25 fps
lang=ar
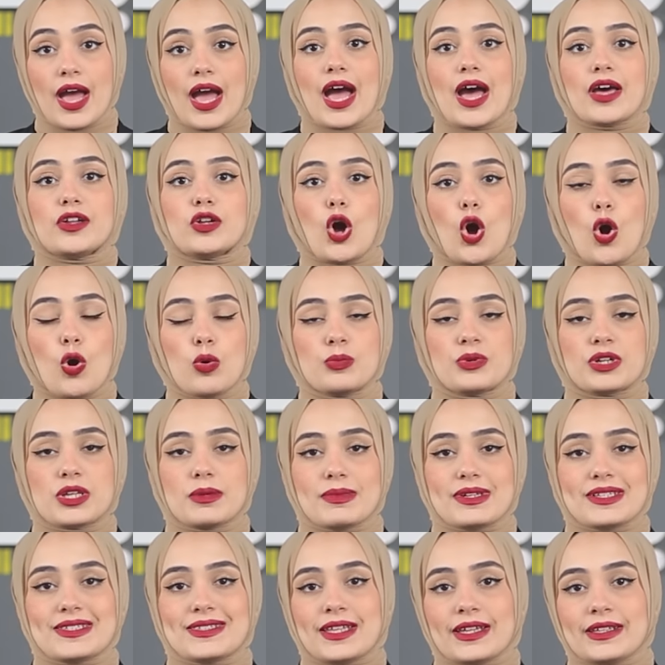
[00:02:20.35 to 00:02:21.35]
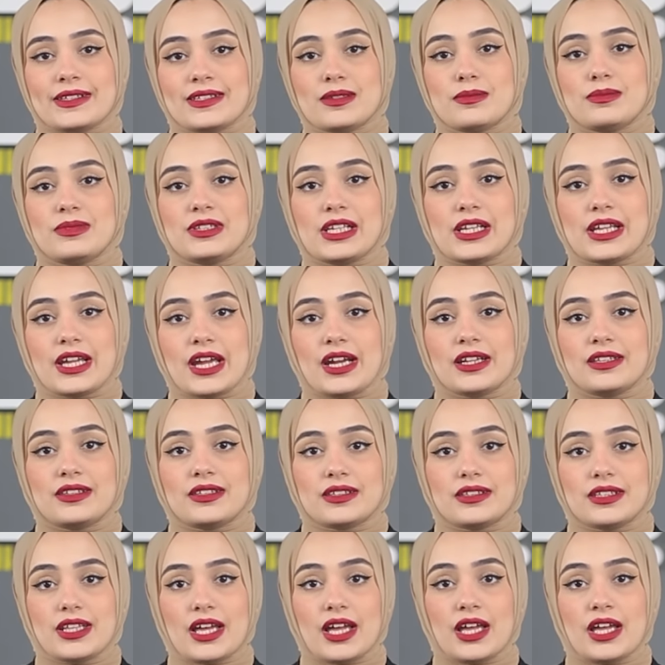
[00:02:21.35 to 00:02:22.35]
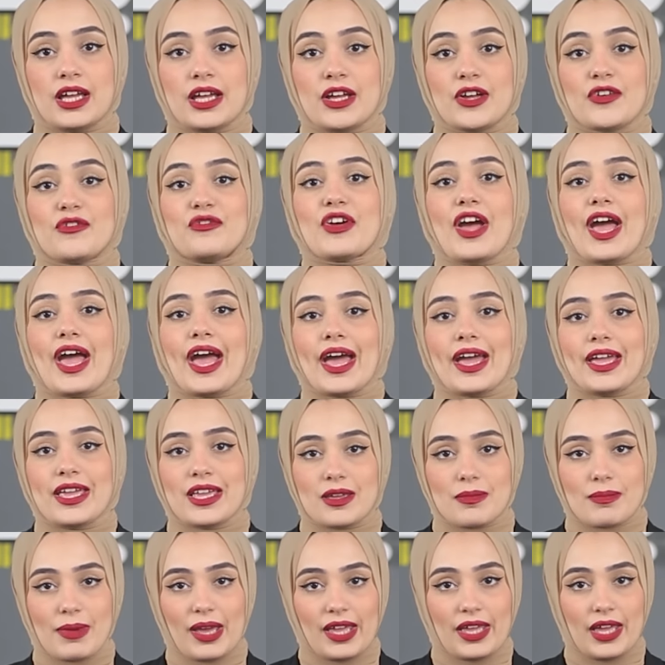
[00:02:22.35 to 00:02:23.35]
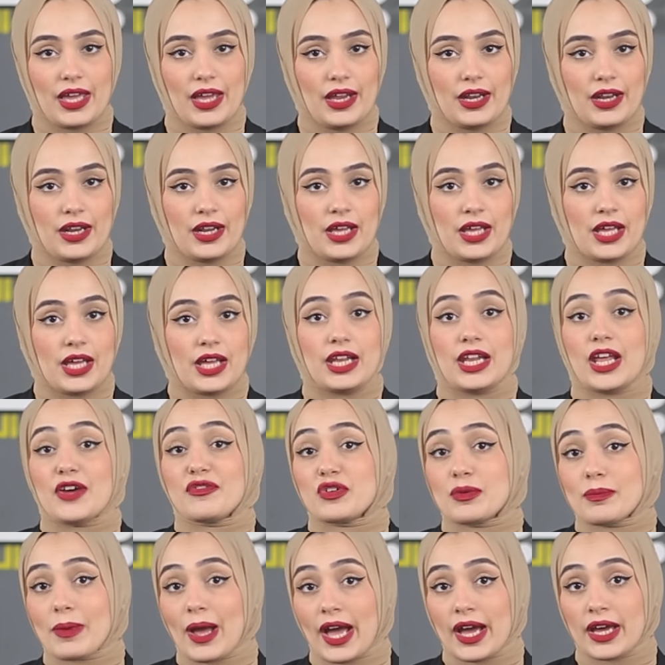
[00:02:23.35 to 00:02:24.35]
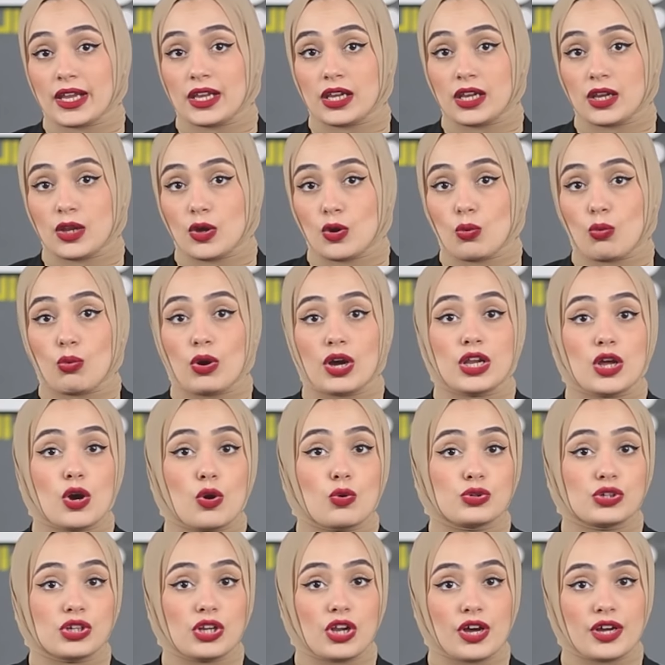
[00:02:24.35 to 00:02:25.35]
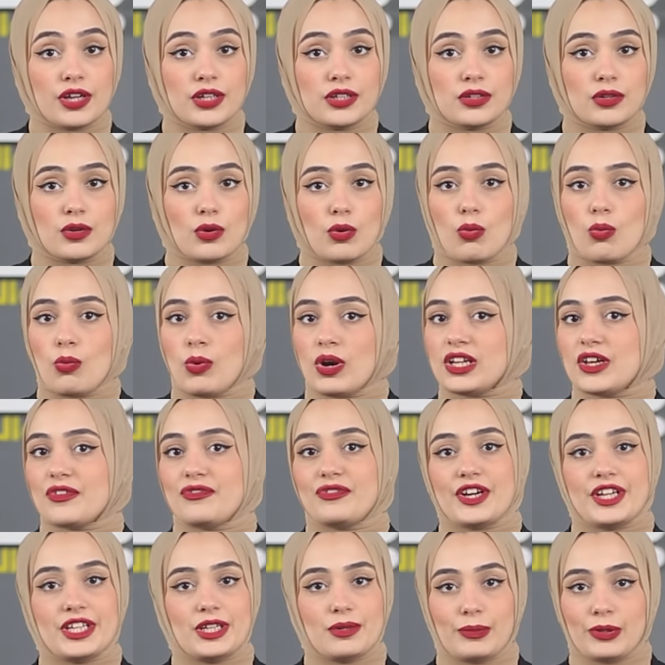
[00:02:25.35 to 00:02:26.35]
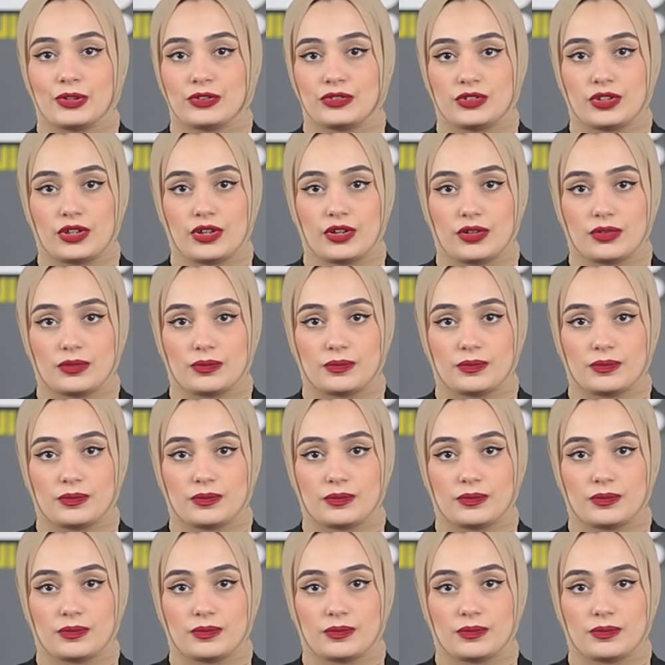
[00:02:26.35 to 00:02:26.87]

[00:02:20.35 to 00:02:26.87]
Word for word: انا عمري ما استخدمت الكارت ده في اي مكان لا في محل ولا اونلاين ولا في اي منطقة